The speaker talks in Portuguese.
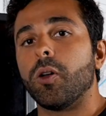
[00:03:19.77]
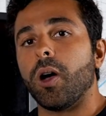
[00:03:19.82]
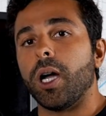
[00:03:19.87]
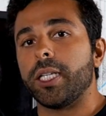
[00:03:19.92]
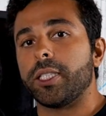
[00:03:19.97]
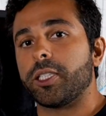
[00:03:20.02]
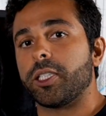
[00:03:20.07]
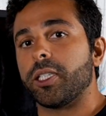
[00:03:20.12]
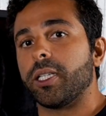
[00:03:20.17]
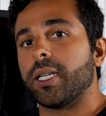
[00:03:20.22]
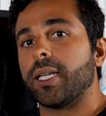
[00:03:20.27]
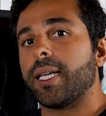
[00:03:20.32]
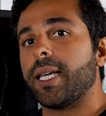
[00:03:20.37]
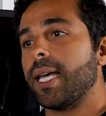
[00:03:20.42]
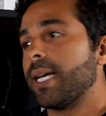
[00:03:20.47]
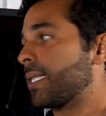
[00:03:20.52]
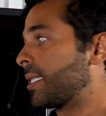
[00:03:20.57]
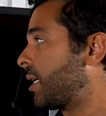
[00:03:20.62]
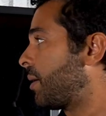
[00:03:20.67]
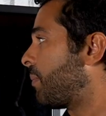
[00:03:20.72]
Note
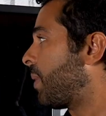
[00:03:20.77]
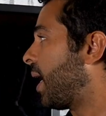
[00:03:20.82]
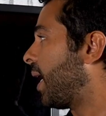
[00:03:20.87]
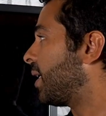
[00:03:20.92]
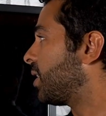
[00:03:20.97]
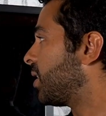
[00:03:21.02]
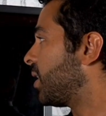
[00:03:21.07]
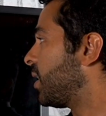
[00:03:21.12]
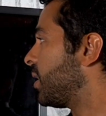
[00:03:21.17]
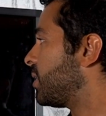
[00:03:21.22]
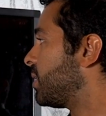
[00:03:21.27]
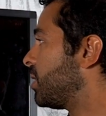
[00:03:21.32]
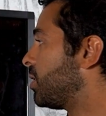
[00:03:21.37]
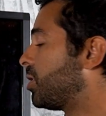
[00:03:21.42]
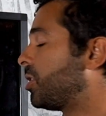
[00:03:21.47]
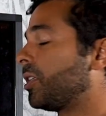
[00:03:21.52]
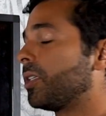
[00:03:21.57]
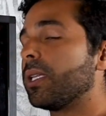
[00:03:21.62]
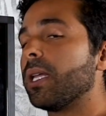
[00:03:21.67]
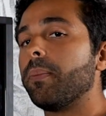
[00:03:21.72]
que essa margem
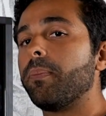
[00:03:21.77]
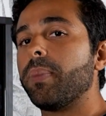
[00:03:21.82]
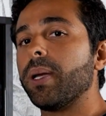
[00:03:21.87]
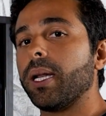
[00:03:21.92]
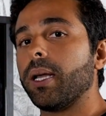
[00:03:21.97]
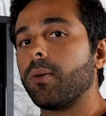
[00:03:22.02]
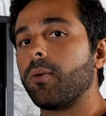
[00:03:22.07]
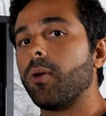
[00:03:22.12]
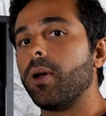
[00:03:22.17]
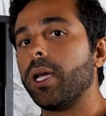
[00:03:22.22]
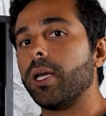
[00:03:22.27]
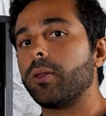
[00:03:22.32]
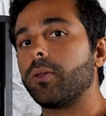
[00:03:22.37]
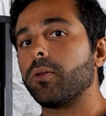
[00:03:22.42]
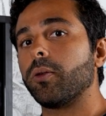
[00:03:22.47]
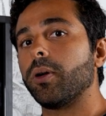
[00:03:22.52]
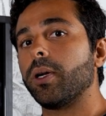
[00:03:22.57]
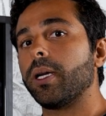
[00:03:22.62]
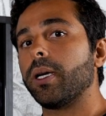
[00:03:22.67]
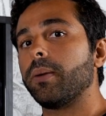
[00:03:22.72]
exigida pela
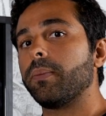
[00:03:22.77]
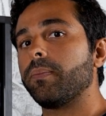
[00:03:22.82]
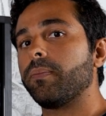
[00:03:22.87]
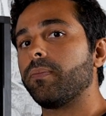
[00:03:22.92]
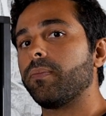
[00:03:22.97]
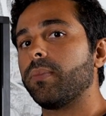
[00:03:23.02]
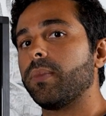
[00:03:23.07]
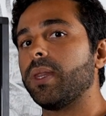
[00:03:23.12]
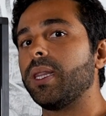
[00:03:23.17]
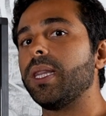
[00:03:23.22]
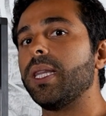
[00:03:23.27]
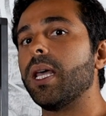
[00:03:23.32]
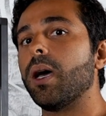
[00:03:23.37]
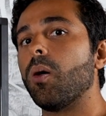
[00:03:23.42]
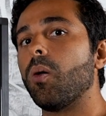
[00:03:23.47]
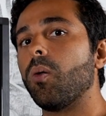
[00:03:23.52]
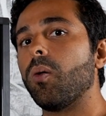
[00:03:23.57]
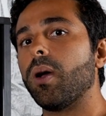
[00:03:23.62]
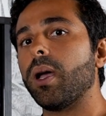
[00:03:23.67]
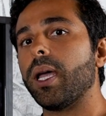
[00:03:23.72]
corretora
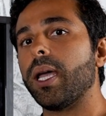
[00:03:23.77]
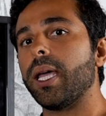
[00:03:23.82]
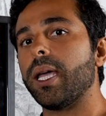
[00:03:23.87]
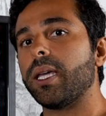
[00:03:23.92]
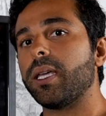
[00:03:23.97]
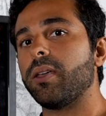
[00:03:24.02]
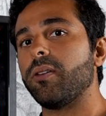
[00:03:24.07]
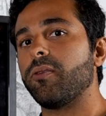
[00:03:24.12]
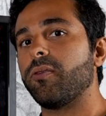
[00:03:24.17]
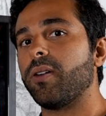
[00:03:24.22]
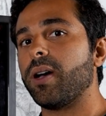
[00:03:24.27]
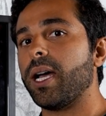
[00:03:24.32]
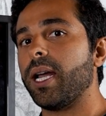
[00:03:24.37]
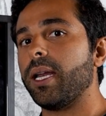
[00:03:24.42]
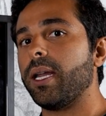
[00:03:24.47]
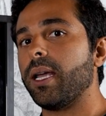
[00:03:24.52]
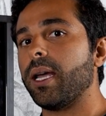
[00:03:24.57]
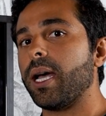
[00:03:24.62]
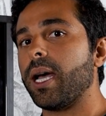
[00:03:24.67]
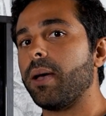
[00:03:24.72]
não
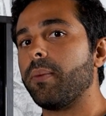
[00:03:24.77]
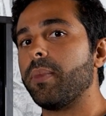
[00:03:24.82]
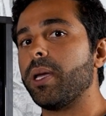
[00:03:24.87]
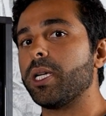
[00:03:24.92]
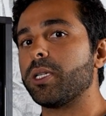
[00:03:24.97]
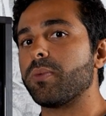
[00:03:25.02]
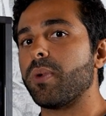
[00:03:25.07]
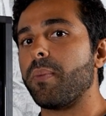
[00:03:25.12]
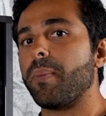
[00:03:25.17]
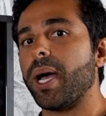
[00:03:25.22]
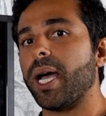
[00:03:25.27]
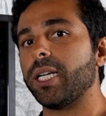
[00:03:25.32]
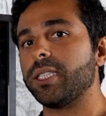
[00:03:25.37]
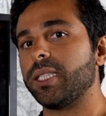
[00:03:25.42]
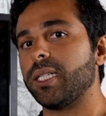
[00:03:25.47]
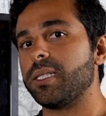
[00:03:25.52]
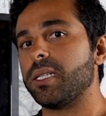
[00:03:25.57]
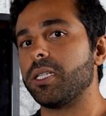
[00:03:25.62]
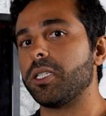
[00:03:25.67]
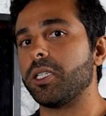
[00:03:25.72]
equivale à mesma
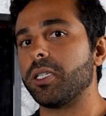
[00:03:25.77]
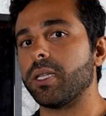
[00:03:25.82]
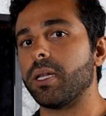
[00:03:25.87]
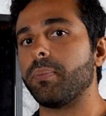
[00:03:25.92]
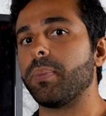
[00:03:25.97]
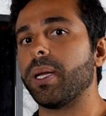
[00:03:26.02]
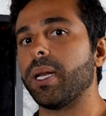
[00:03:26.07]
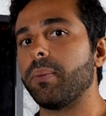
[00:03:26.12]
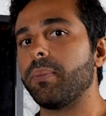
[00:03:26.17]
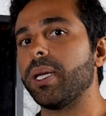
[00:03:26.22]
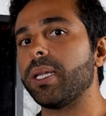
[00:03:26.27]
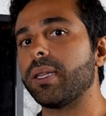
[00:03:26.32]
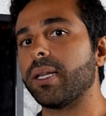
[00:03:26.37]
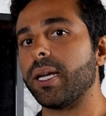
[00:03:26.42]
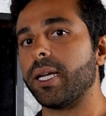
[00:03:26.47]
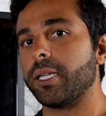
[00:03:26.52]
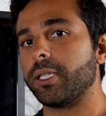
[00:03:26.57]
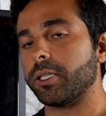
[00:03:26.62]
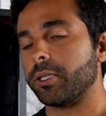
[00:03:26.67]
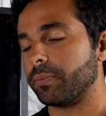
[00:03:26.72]
margem exigida pela
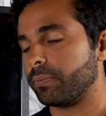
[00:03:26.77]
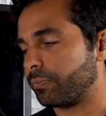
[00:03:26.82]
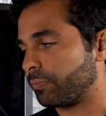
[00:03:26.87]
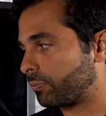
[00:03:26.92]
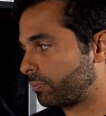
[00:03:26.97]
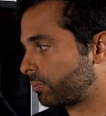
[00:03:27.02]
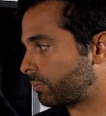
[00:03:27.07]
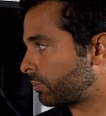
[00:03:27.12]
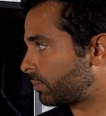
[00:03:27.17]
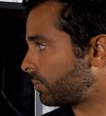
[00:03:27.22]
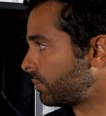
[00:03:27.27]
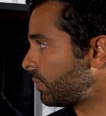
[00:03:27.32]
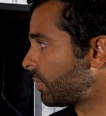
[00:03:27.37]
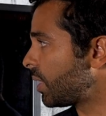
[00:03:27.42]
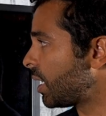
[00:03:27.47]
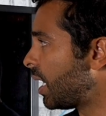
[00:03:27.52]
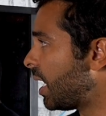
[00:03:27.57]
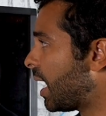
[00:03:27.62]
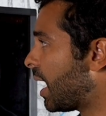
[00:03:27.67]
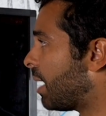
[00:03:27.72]
B3.
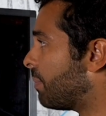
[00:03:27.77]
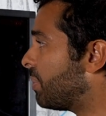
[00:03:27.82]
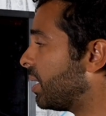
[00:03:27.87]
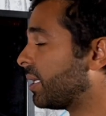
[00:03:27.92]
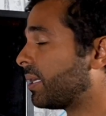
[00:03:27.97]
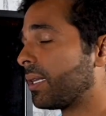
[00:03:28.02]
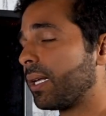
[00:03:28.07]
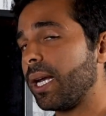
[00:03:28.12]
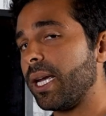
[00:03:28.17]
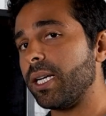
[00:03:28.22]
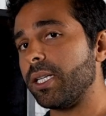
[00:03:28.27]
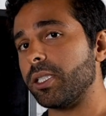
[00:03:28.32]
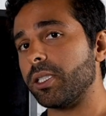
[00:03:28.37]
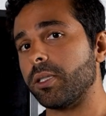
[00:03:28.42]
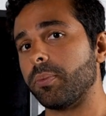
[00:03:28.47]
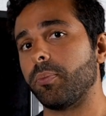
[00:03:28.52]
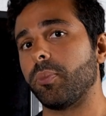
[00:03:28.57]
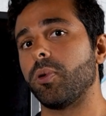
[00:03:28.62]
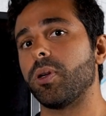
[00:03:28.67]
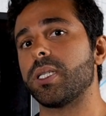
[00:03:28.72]
A
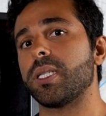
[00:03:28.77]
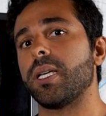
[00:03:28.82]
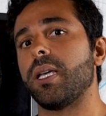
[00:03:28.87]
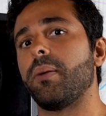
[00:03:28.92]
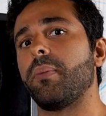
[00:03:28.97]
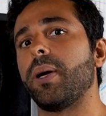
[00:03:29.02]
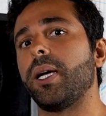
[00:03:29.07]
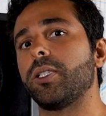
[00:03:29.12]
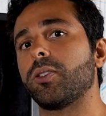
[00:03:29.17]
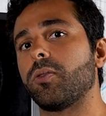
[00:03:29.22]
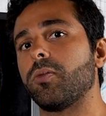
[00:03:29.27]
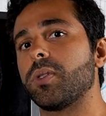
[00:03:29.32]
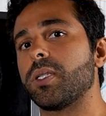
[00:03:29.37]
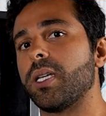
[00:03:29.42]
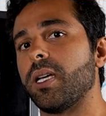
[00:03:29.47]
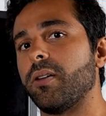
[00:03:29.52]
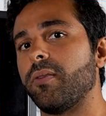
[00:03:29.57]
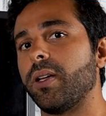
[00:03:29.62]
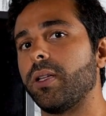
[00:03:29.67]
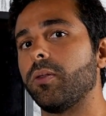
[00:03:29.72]
B3, por ser mais
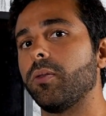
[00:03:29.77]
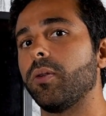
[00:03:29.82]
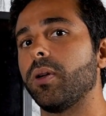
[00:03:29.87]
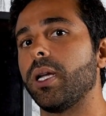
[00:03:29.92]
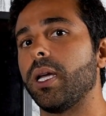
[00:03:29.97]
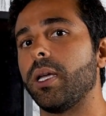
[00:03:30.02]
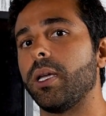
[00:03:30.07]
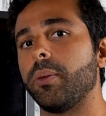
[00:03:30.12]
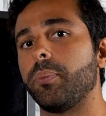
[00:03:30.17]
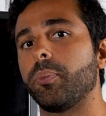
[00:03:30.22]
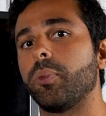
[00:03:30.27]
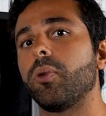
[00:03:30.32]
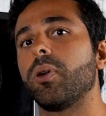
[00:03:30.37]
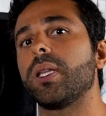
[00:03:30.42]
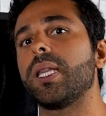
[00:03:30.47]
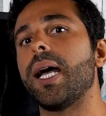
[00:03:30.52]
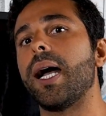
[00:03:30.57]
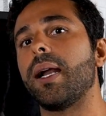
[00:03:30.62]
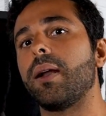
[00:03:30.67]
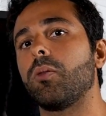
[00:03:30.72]
conservadora e
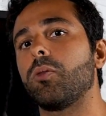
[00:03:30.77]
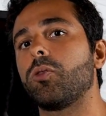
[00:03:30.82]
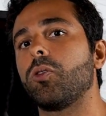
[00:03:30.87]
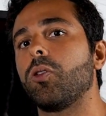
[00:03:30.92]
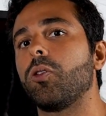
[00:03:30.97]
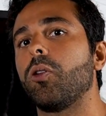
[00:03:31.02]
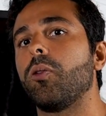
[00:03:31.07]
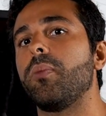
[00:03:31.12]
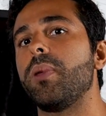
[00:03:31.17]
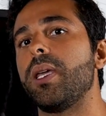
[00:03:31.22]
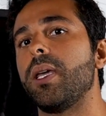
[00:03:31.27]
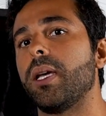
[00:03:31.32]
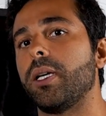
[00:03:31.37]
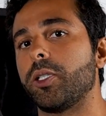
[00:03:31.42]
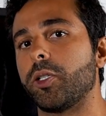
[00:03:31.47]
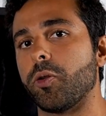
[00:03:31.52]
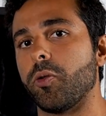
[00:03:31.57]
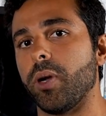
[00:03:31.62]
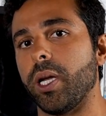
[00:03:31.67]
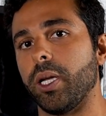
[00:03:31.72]
por dar autonomia
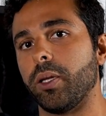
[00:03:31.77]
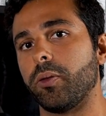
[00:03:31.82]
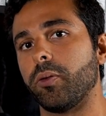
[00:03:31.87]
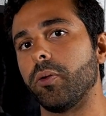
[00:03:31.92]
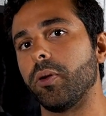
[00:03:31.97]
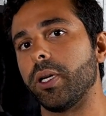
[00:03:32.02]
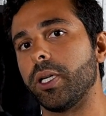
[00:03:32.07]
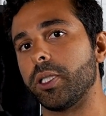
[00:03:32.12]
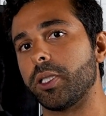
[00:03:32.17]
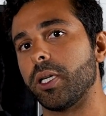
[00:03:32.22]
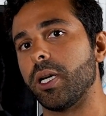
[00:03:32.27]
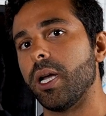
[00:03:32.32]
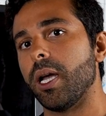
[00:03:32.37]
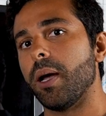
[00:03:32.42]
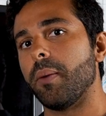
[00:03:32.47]
às corretoras